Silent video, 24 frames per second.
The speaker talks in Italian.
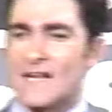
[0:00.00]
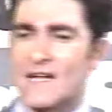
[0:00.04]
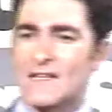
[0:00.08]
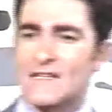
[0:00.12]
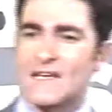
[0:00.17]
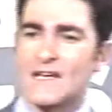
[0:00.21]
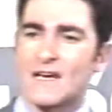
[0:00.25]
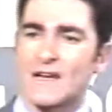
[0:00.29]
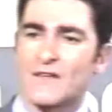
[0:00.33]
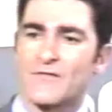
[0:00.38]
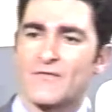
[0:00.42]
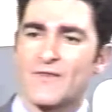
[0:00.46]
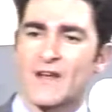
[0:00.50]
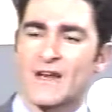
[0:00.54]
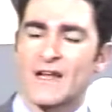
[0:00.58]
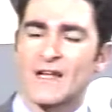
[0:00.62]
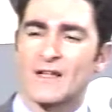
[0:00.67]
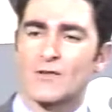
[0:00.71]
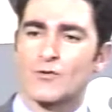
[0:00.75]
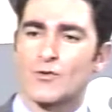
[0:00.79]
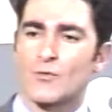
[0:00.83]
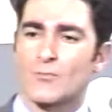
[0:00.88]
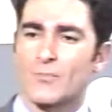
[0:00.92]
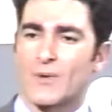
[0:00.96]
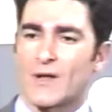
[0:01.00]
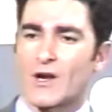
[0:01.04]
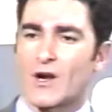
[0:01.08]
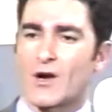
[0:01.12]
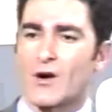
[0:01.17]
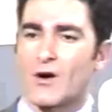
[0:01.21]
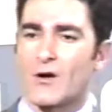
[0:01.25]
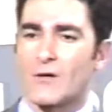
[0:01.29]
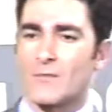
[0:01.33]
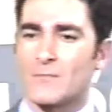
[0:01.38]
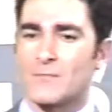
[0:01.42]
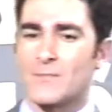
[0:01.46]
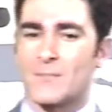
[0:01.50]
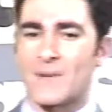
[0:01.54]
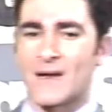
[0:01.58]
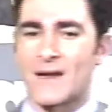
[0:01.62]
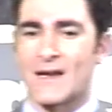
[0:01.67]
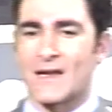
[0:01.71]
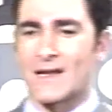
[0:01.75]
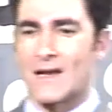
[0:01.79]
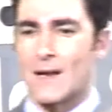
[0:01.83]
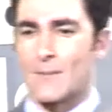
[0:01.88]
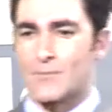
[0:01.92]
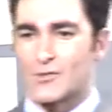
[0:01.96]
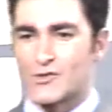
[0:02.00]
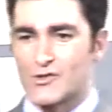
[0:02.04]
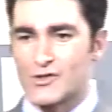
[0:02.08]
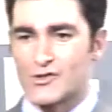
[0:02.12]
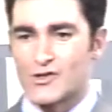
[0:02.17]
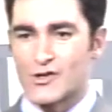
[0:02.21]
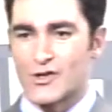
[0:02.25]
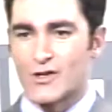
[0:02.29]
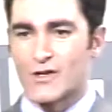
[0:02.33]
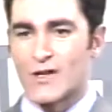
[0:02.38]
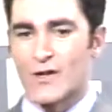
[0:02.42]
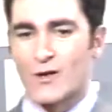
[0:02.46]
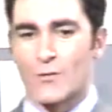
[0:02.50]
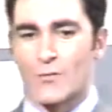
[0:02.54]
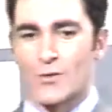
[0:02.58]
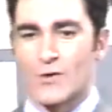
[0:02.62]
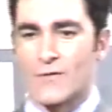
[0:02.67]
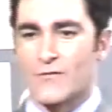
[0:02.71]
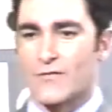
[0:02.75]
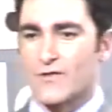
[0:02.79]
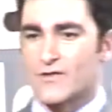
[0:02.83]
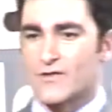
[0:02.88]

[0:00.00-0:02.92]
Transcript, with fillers: di là del referendum però mi pare che la posizione dei comuni